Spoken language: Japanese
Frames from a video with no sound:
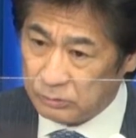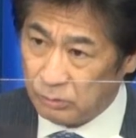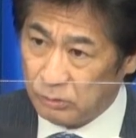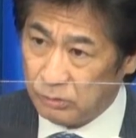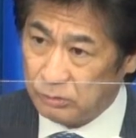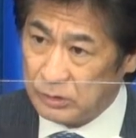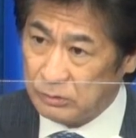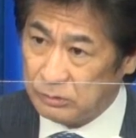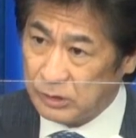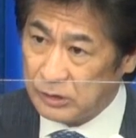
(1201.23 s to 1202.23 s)
のそういう
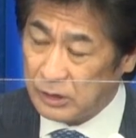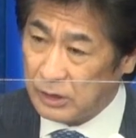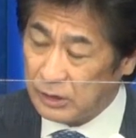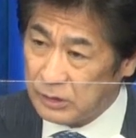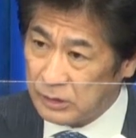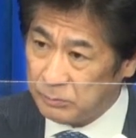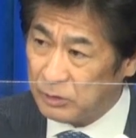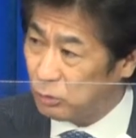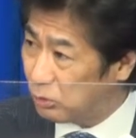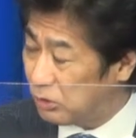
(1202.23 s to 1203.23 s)
若年者仮に、ま
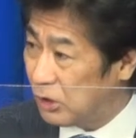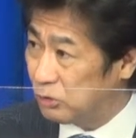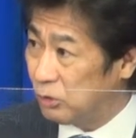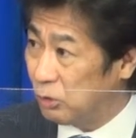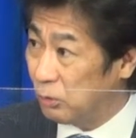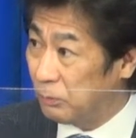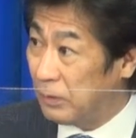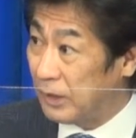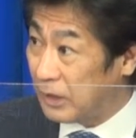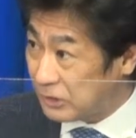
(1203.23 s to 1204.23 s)
あ、そういうそういうのを、
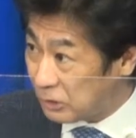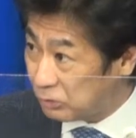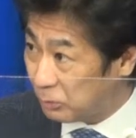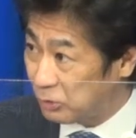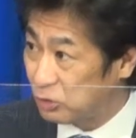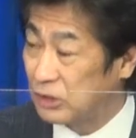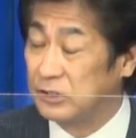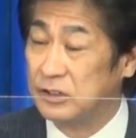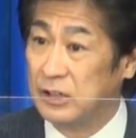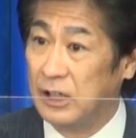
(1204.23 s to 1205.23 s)
まあ、減らしていくっても一つな
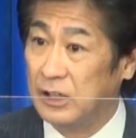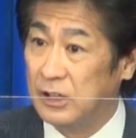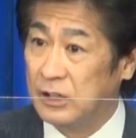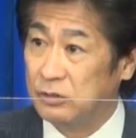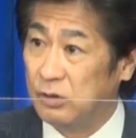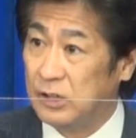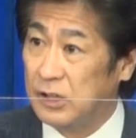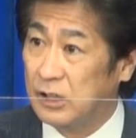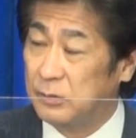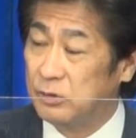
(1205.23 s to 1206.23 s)
んですがそれ以
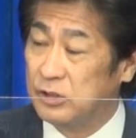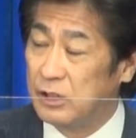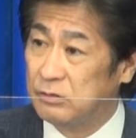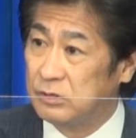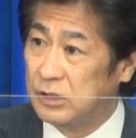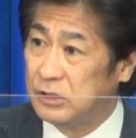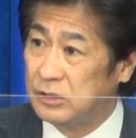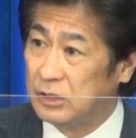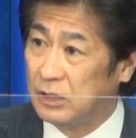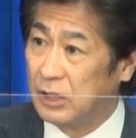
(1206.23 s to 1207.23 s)
外でも若年
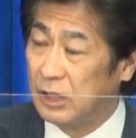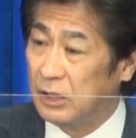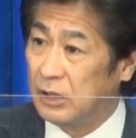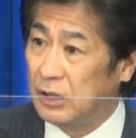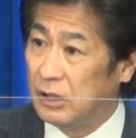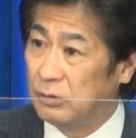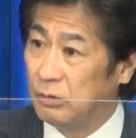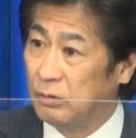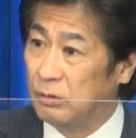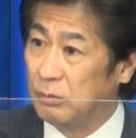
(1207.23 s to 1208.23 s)
者があ
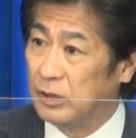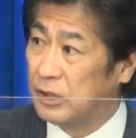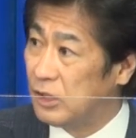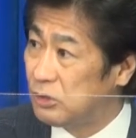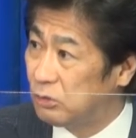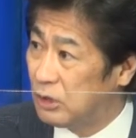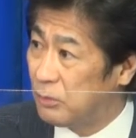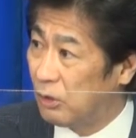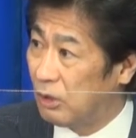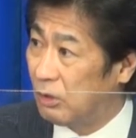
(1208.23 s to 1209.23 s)
の、まあ、軽症で
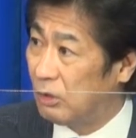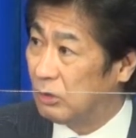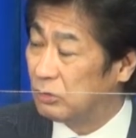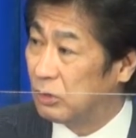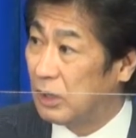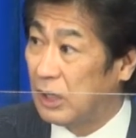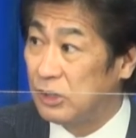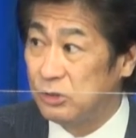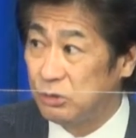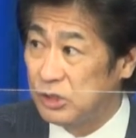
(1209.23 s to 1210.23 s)
もそれは
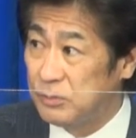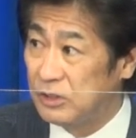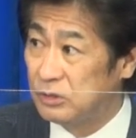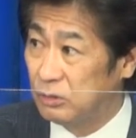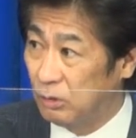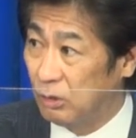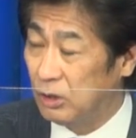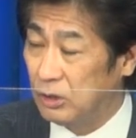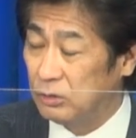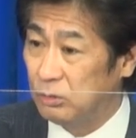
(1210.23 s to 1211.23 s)
発症しますと
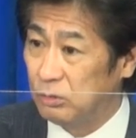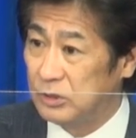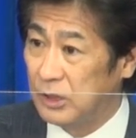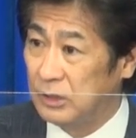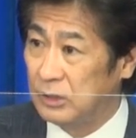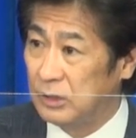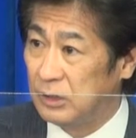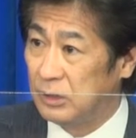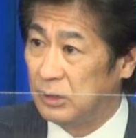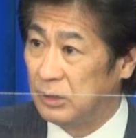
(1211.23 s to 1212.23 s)
当然、
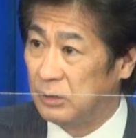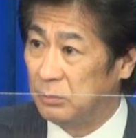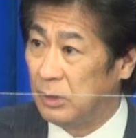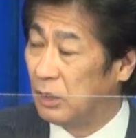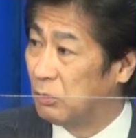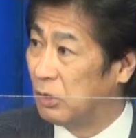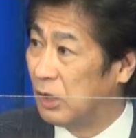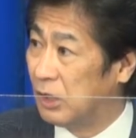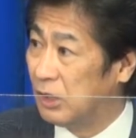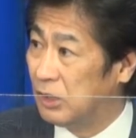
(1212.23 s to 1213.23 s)
えー、まあ、こ
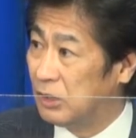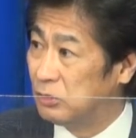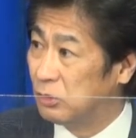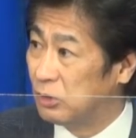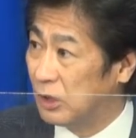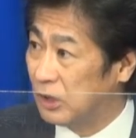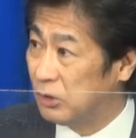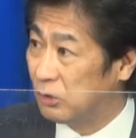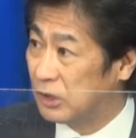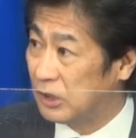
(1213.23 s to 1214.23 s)
れそれぞれ
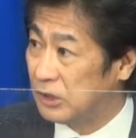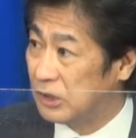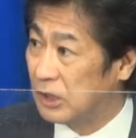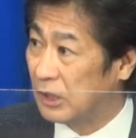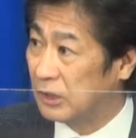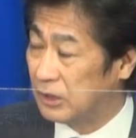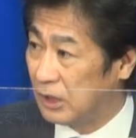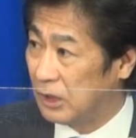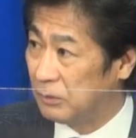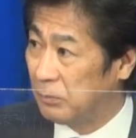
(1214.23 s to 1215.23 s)
医療機関に行かれ
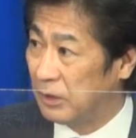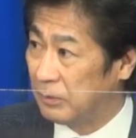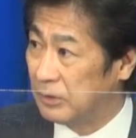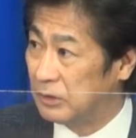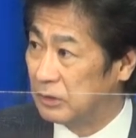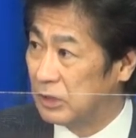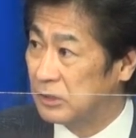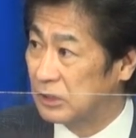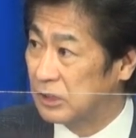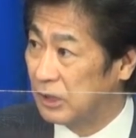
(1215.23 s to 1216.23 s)
て、まあ、
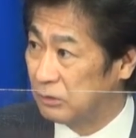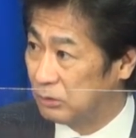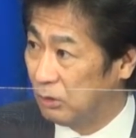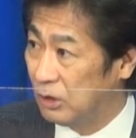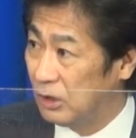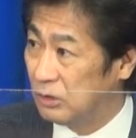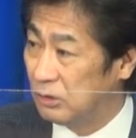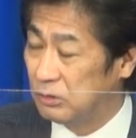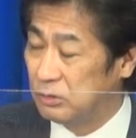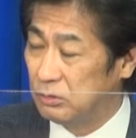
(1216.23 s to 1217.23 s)
検査されると。
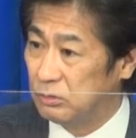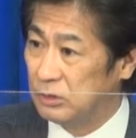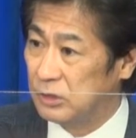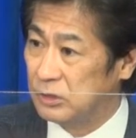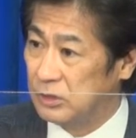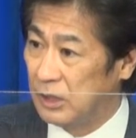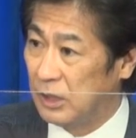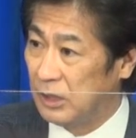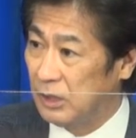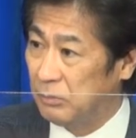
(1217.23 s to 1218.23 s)
するとです
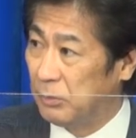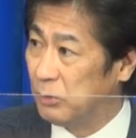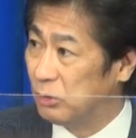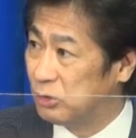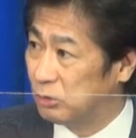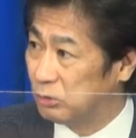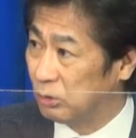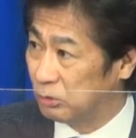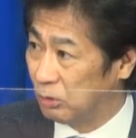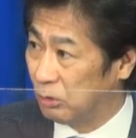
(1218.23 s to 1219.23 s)
ね、まあ、病床
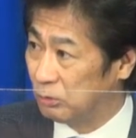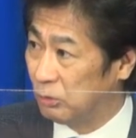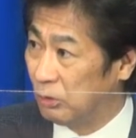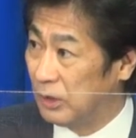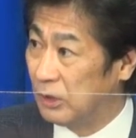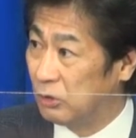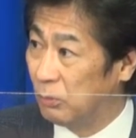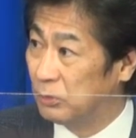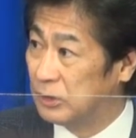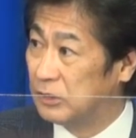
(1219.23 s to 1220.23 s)
等々の影響
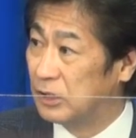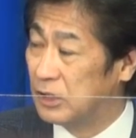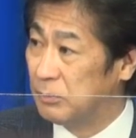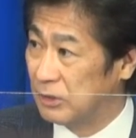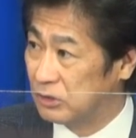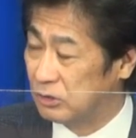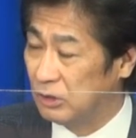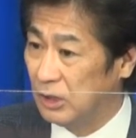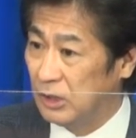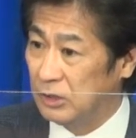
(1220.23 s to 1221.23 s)
も出てきます。
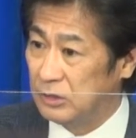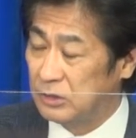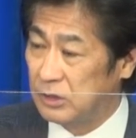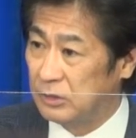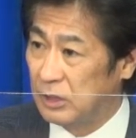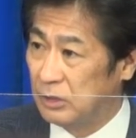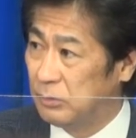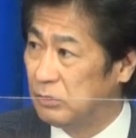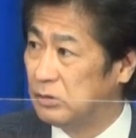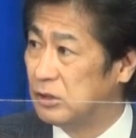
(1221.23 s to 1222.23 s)
ですからなる
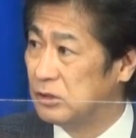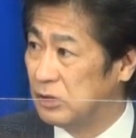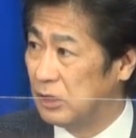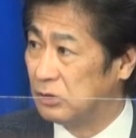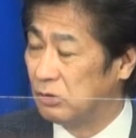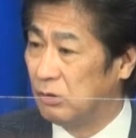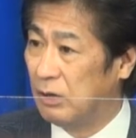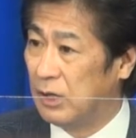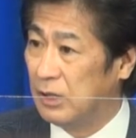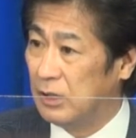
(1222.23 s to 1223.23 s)
べくですねそれ
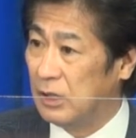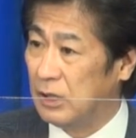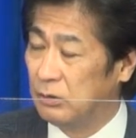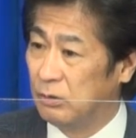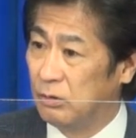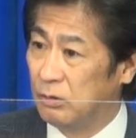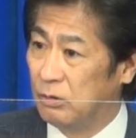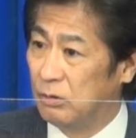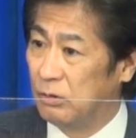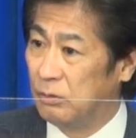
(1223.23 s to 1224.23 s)
はあ
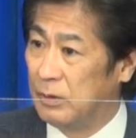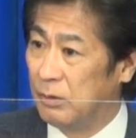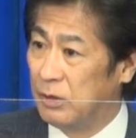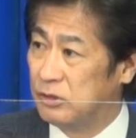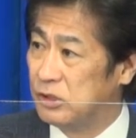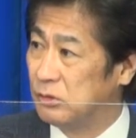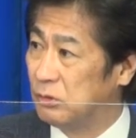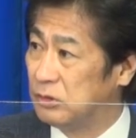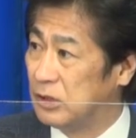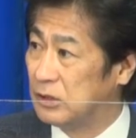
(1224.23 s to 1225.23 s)
の、まあ、ワクチンを
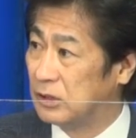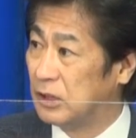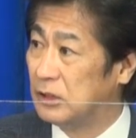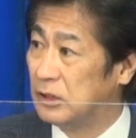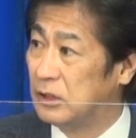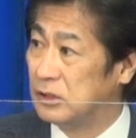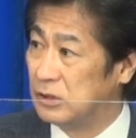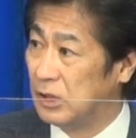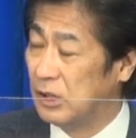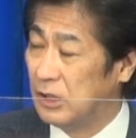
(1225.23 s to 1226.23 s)
打っていただいてです
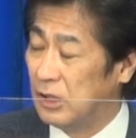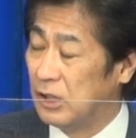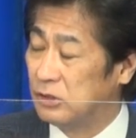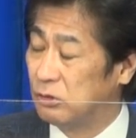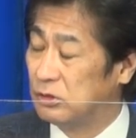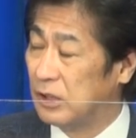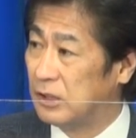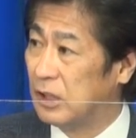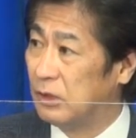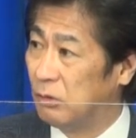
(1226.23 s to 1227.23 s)
ね発症され
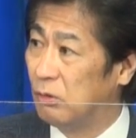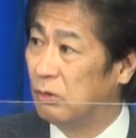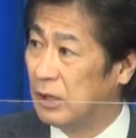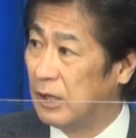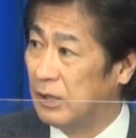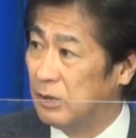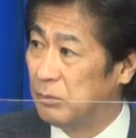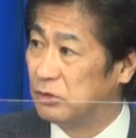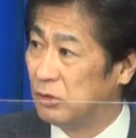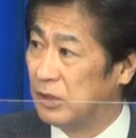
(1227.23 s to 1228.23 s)
ない方が、ま
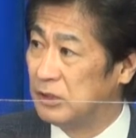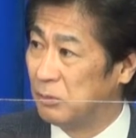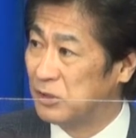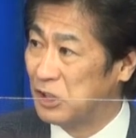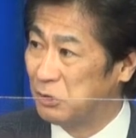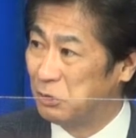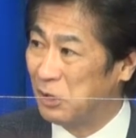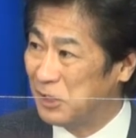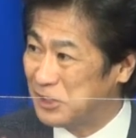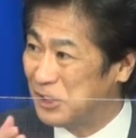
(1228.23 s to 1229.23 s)
あ、それはいいんだ、まあ、先ほど
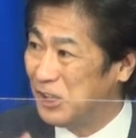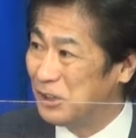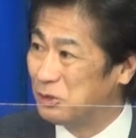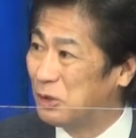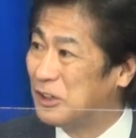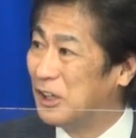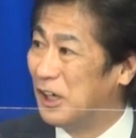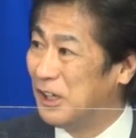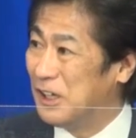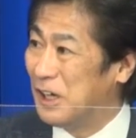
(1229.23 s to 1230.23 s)
の話そういう方
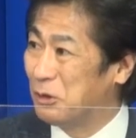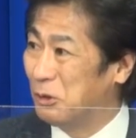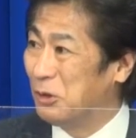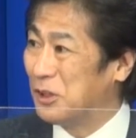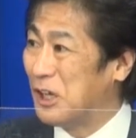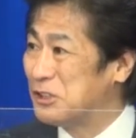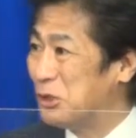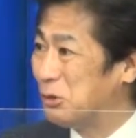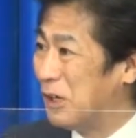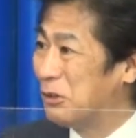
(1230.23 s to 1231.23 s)
があの感染
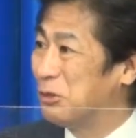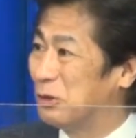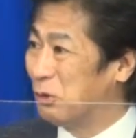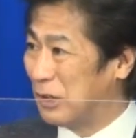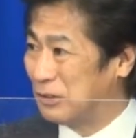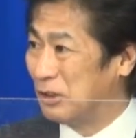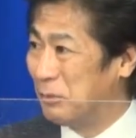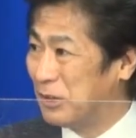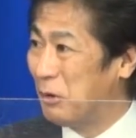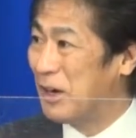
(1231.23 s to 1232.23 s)
力があるのかどうかっていうの
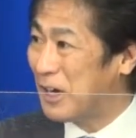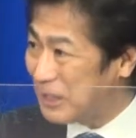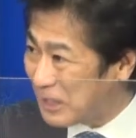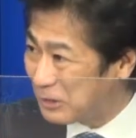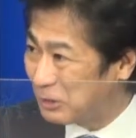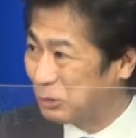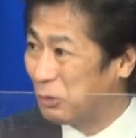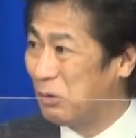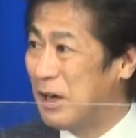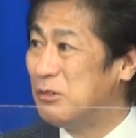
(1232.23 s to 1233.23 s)
はまだわからないっていうと
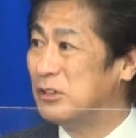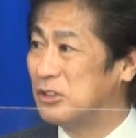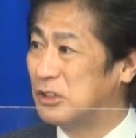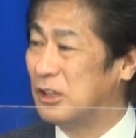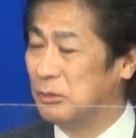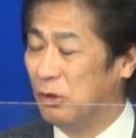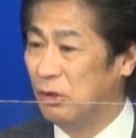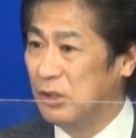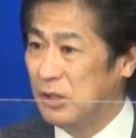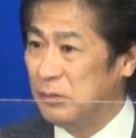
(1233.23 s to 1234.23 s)
ころはあるんですけれど
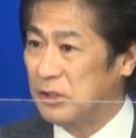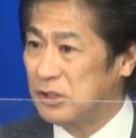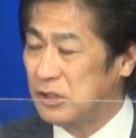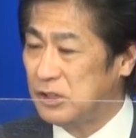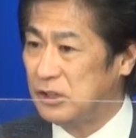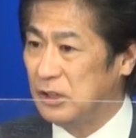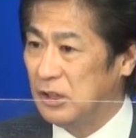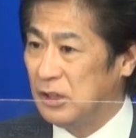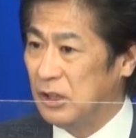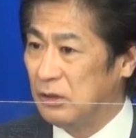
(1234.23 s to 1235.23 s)
も、まあ、しかし
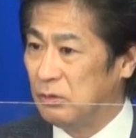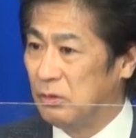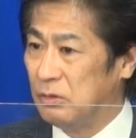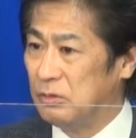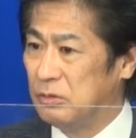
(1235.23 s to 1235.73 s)
あの